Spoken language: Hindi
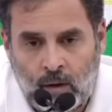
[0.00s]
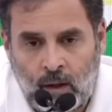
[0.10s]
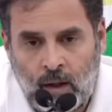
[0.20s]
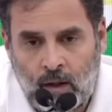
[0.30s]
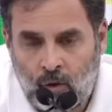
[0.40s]

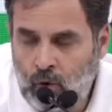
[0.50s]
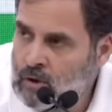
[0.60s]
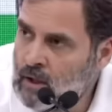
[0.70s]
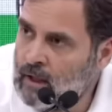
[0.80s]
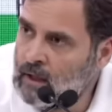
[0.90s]
कि
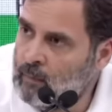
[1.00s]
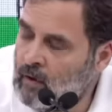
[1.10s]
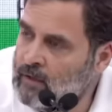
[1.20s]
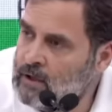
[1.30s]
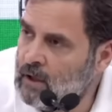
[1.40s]
हिंदुस्तान के
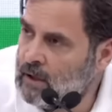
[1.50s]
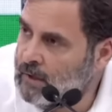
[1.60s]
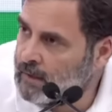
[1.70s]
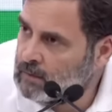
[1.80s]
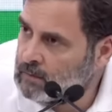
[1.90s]
भविष्य के
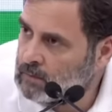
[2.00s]
लिए